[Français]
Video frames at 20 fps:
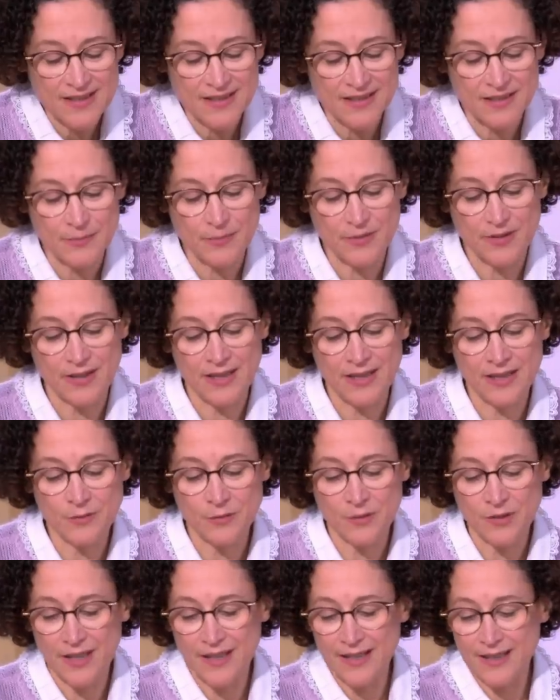simples. Et
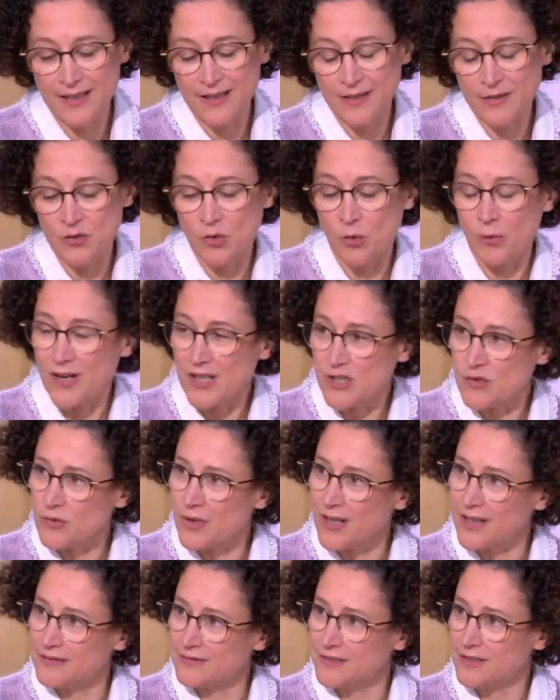donc, Trois
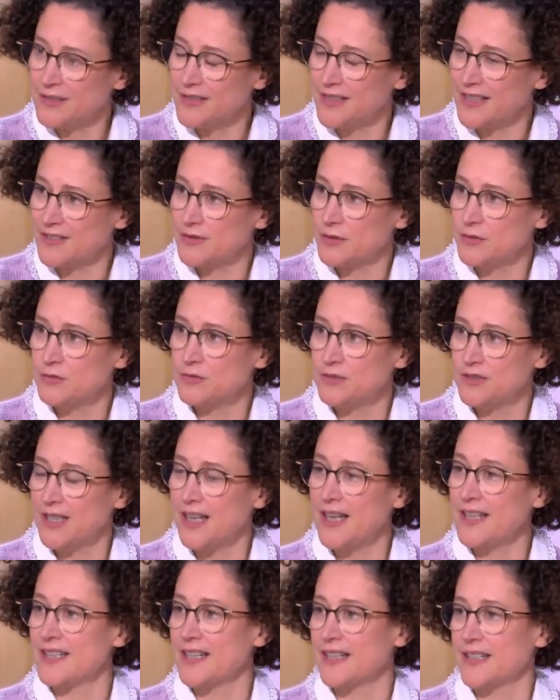jours avant, RTE nous dira qu'il y